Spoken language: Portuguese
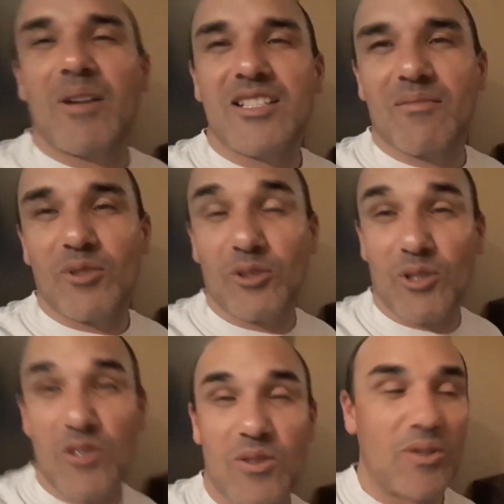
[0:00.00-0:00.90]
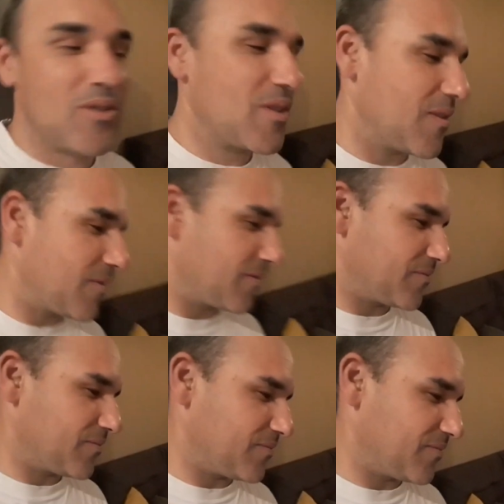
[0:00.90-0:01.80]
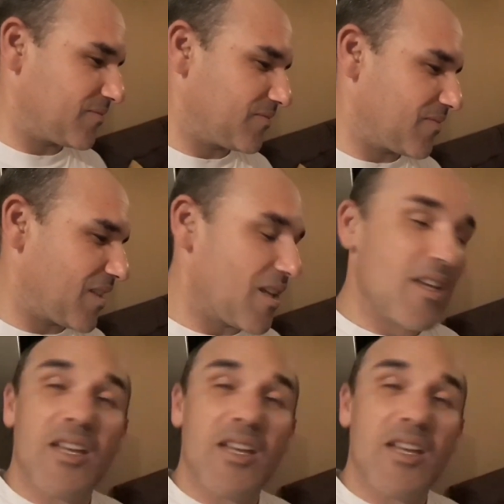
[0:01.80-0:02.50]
Mas é muito gostoso. É não botar nada fora.